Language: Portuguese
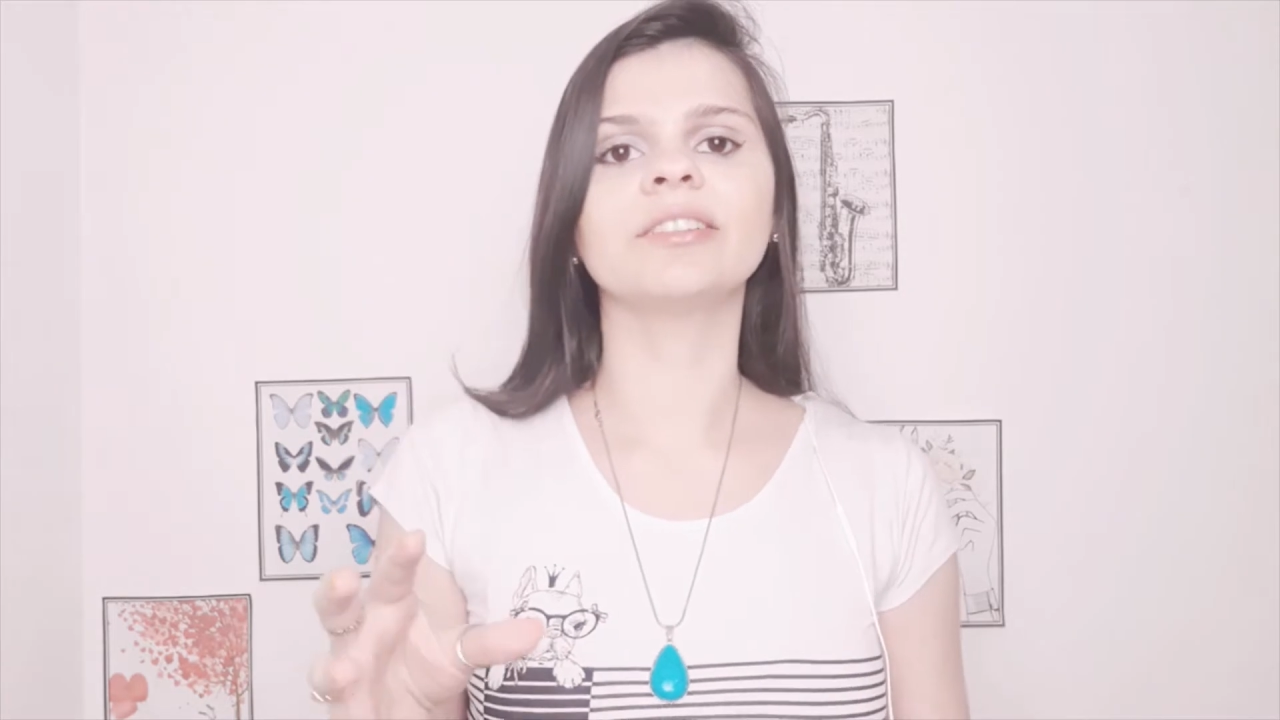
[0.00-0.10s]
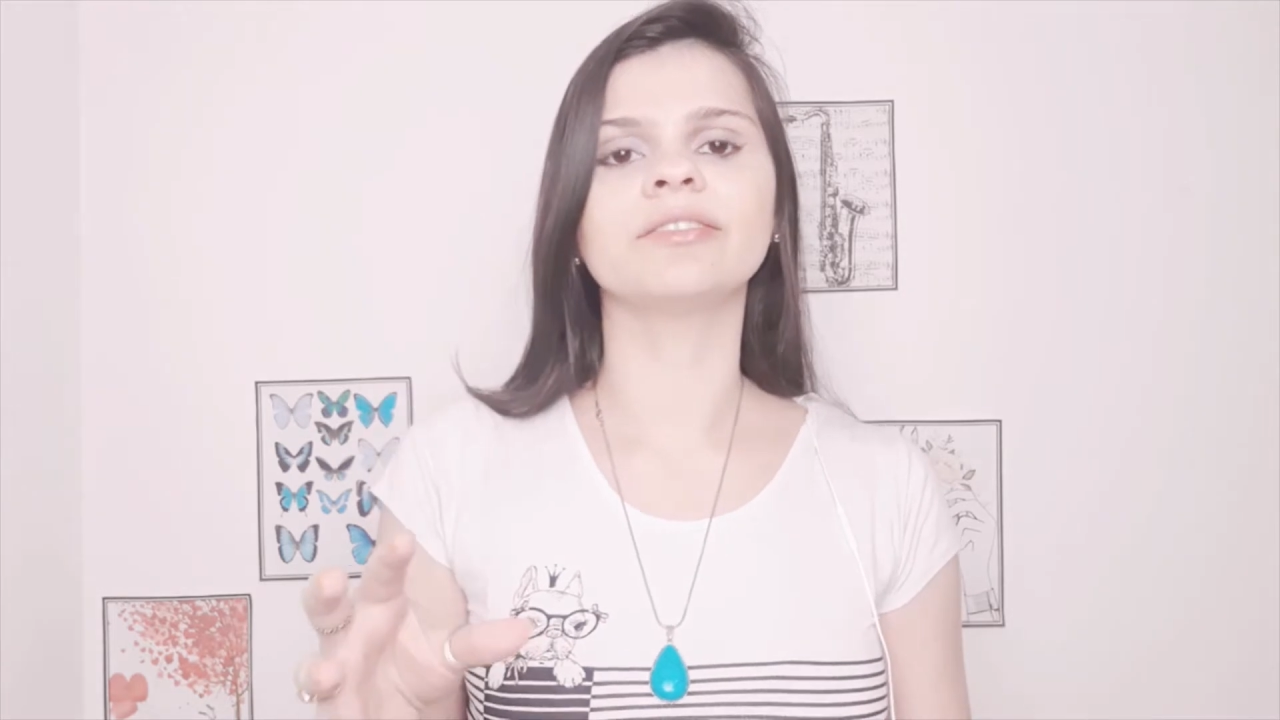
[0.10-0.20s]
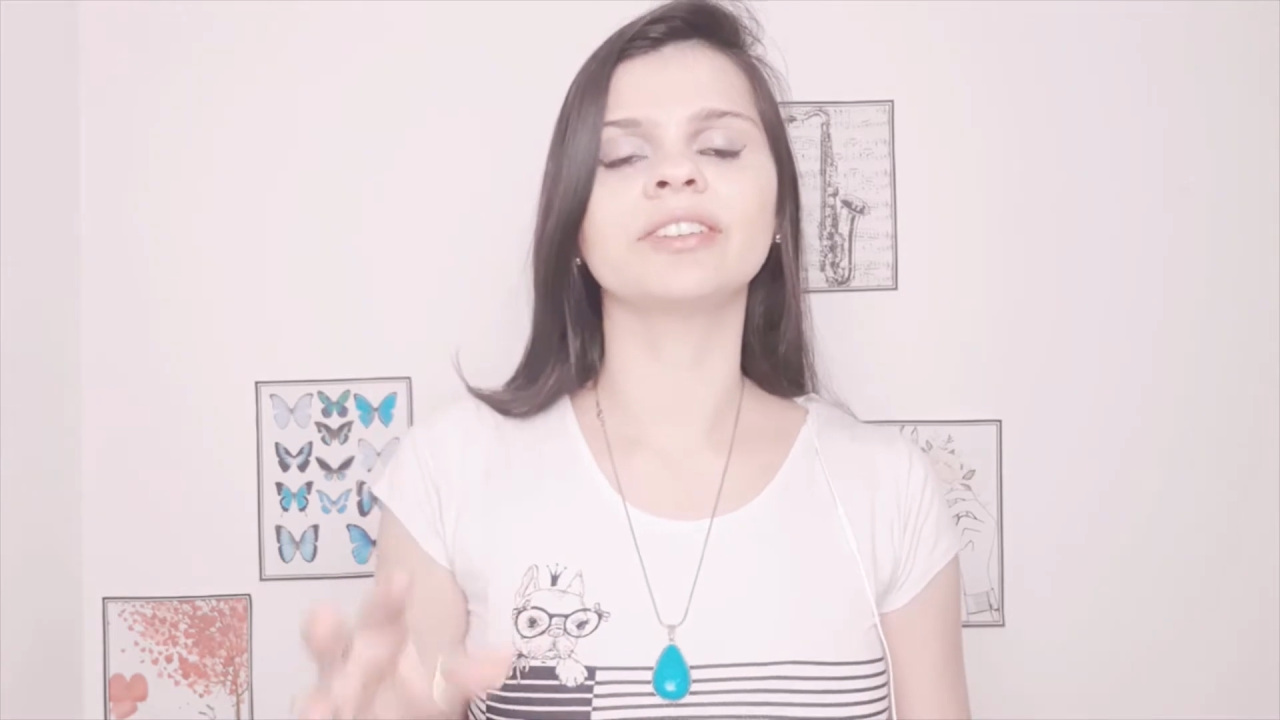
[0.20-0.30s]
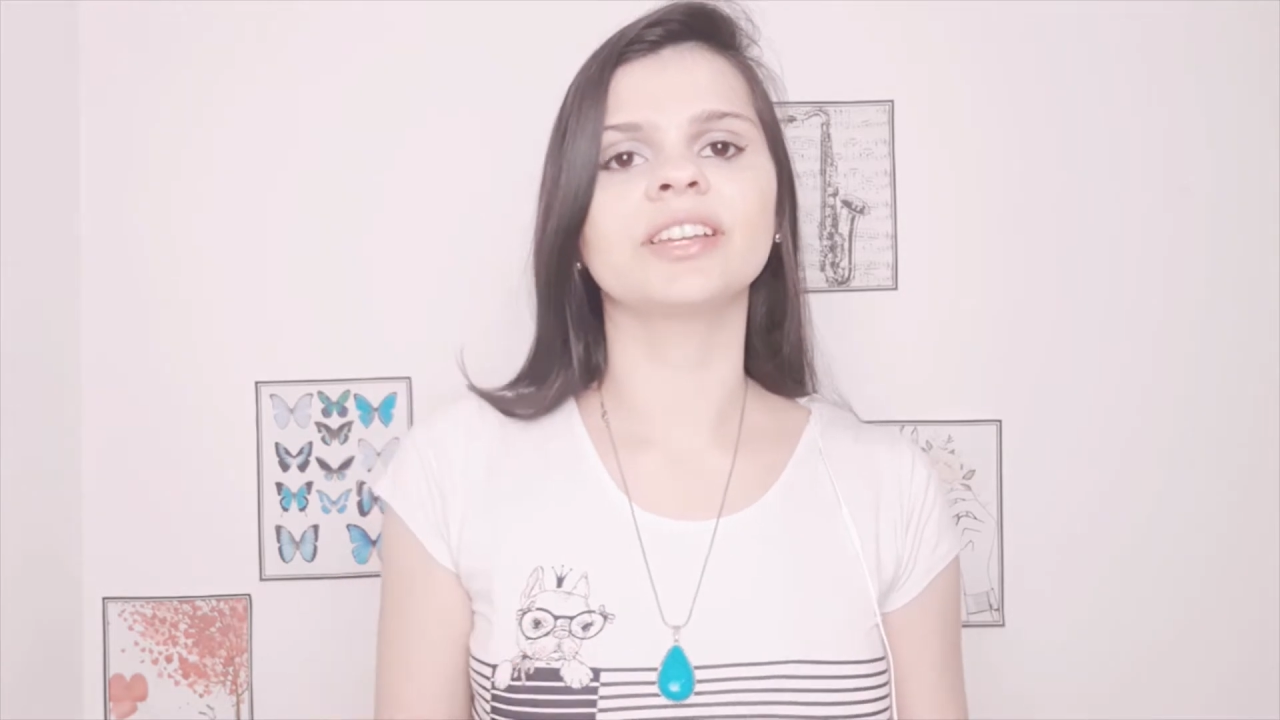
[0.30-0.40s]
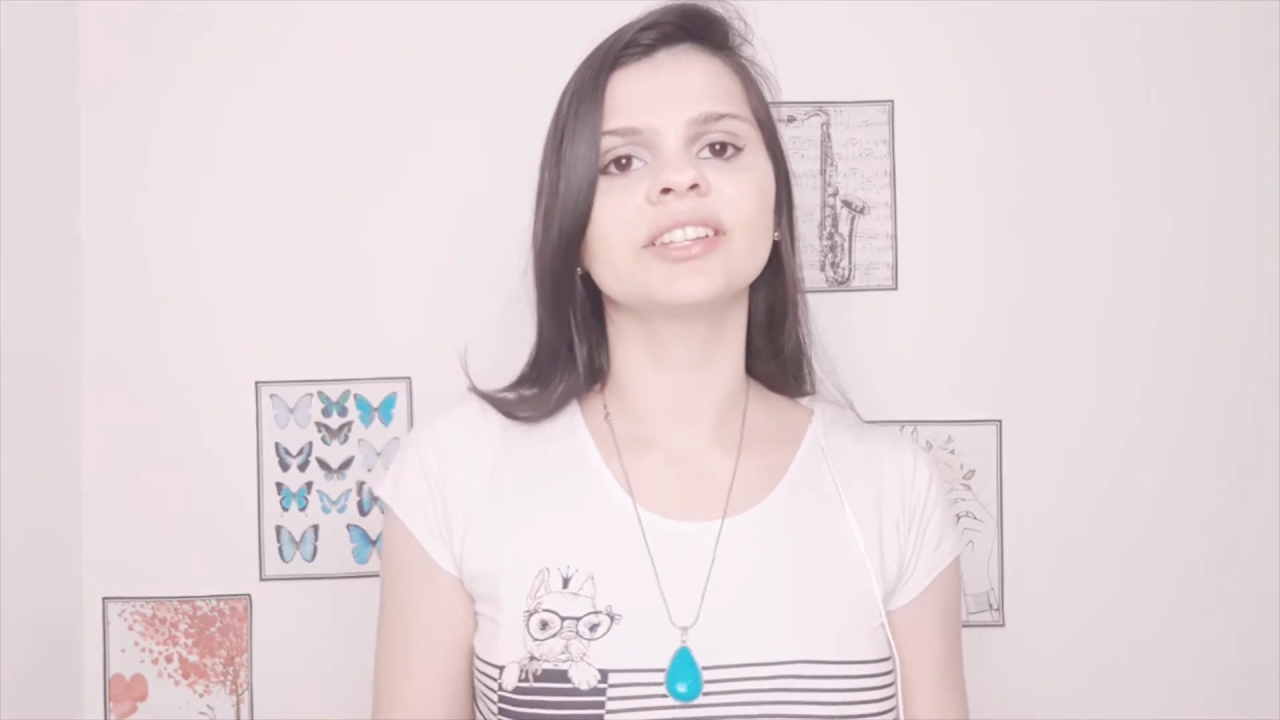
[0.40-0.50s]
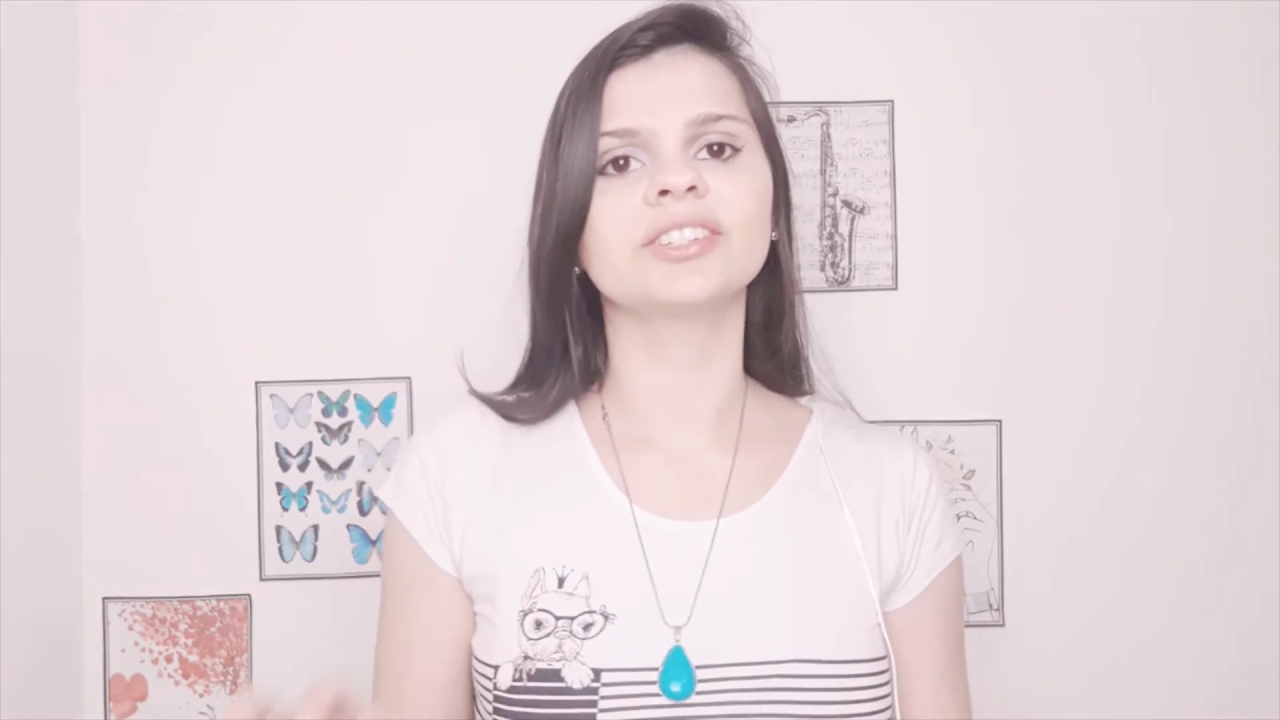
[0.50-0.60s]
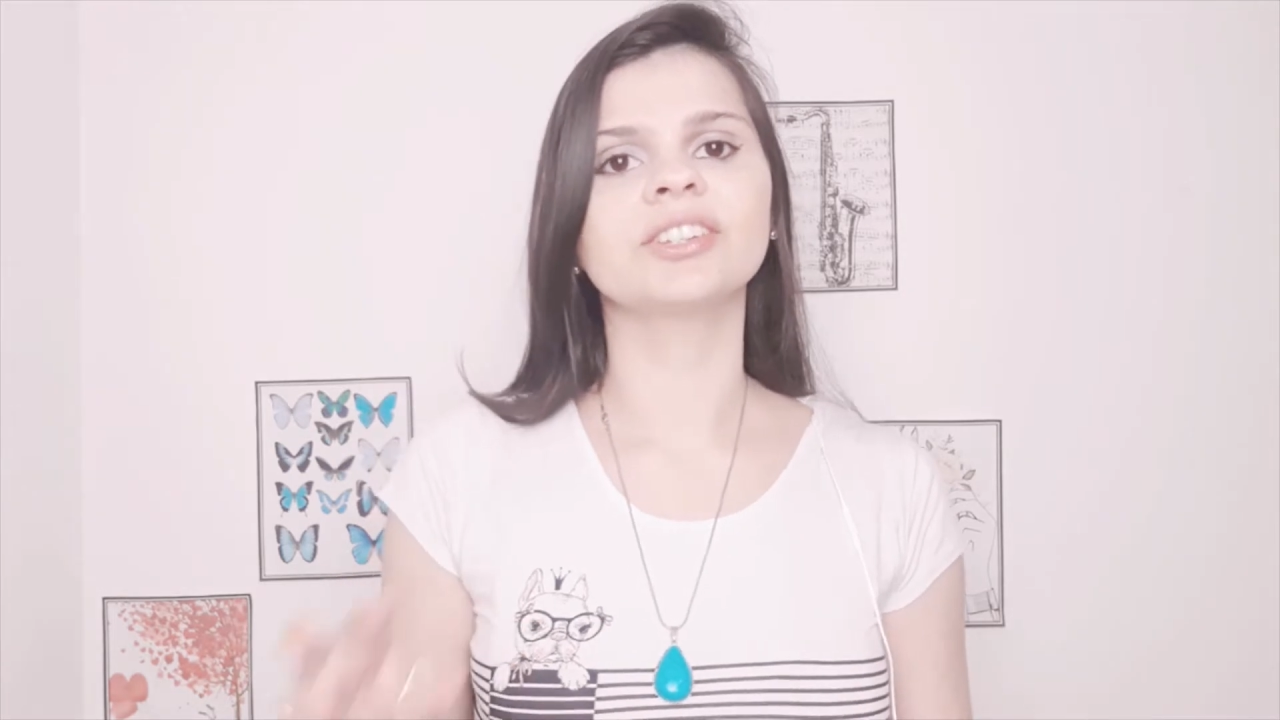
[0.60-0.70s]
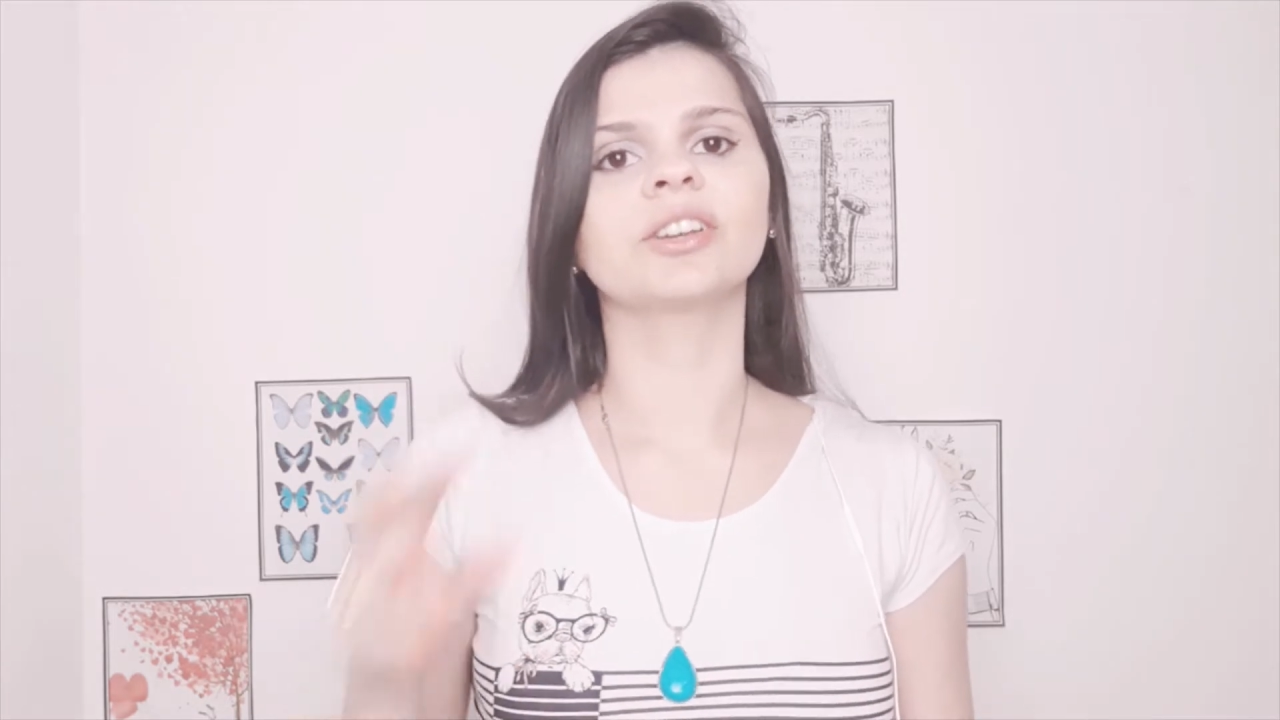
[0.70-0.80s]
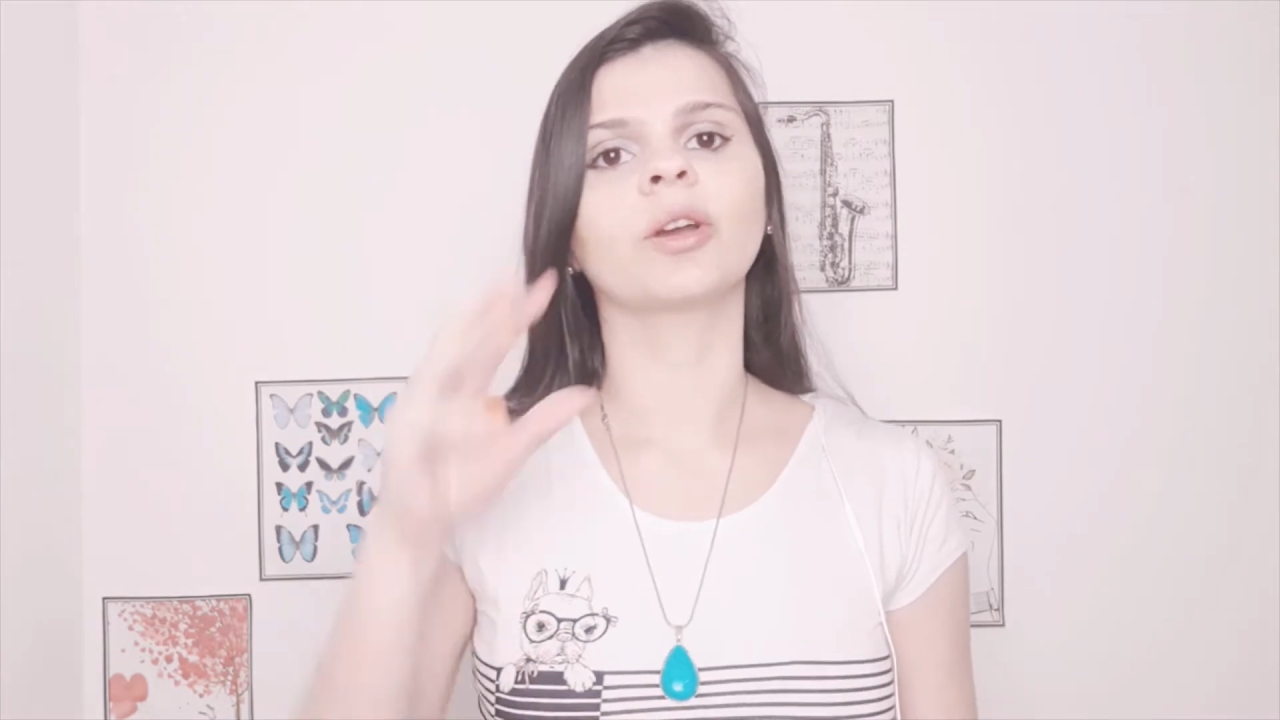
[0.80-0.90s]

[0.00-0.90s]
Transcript: vez